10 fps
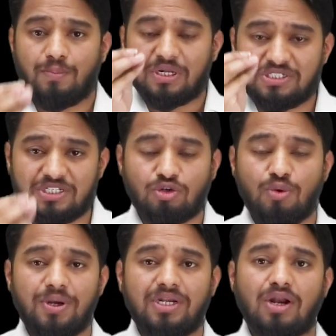25
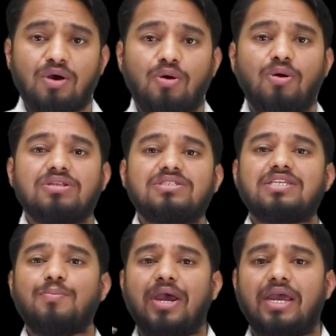किलोमीटर और
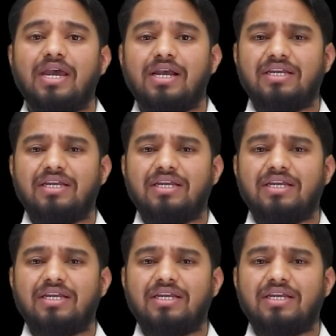समय